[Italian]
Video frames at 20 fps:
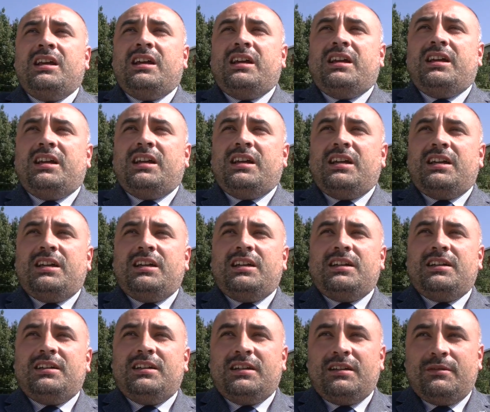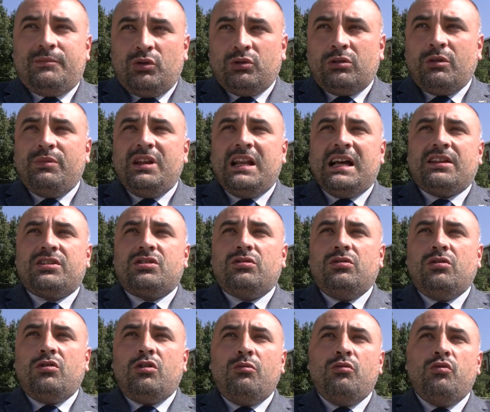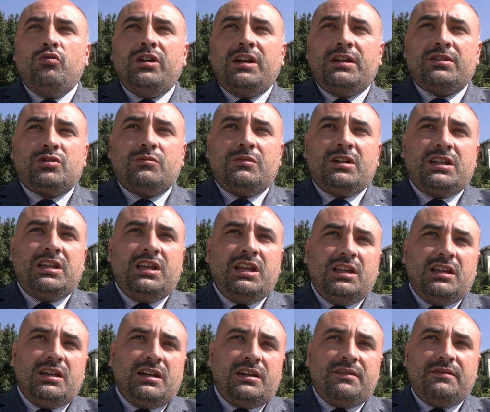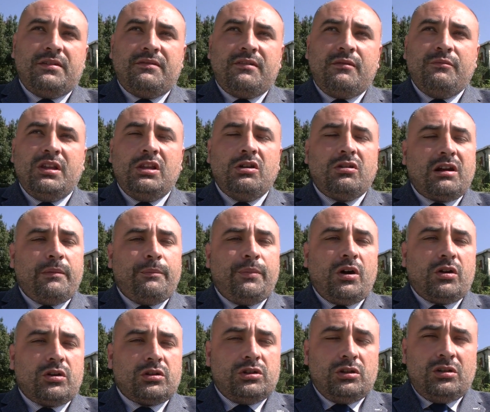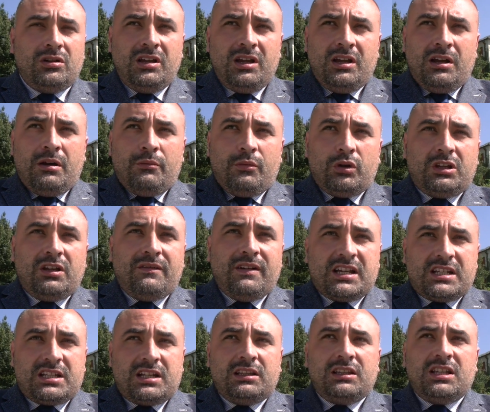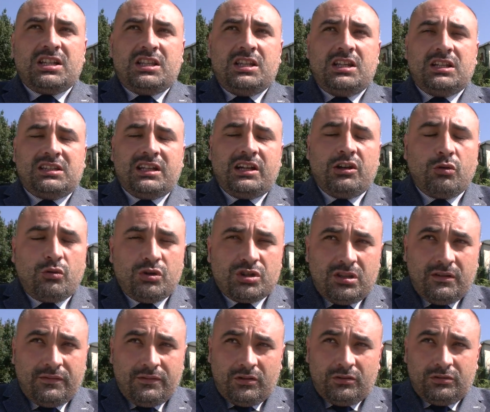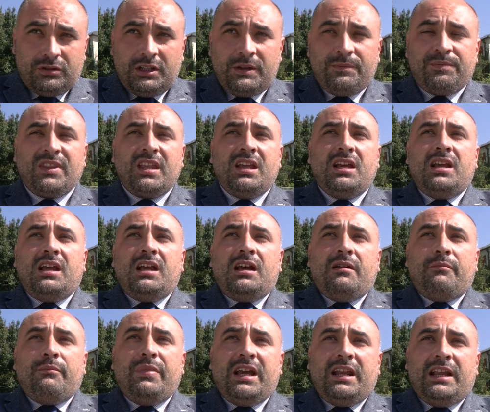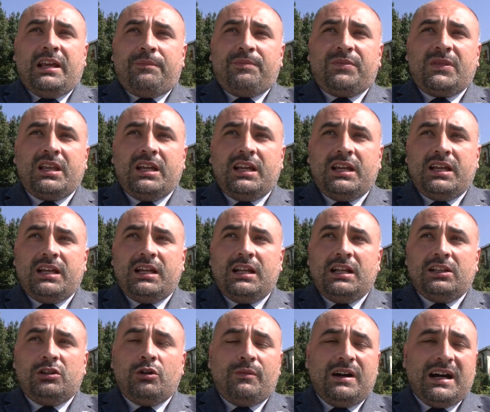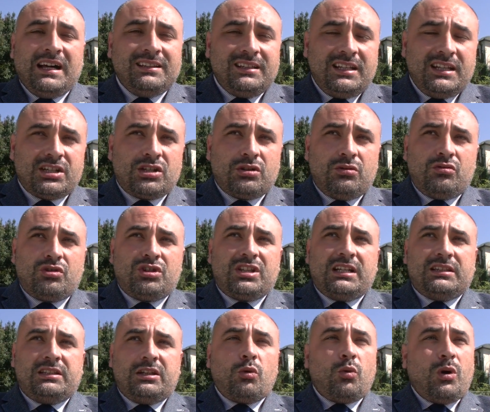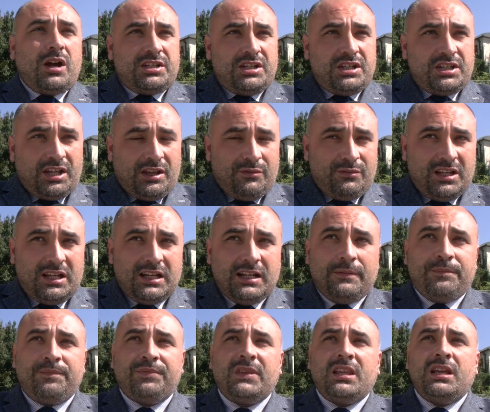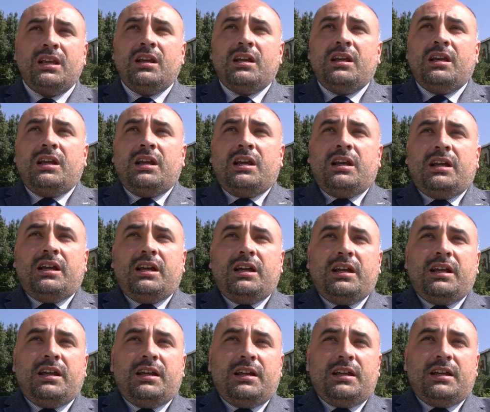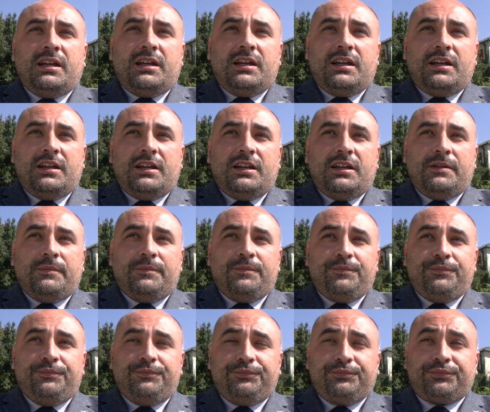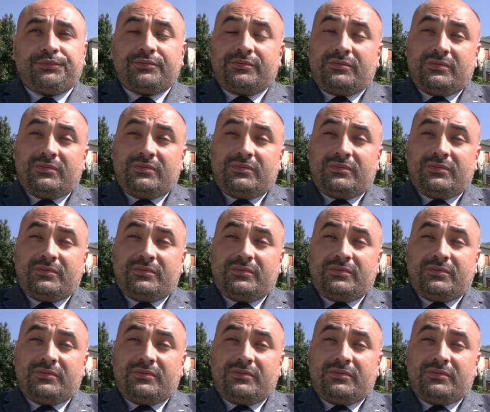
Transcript: eh, appunto bilancio di un comune, insomma chi aveva il miglior rapporto poteva essere destinatario di questi fondi. Bene, eh, le domande sono state quasi 6.000. Eh,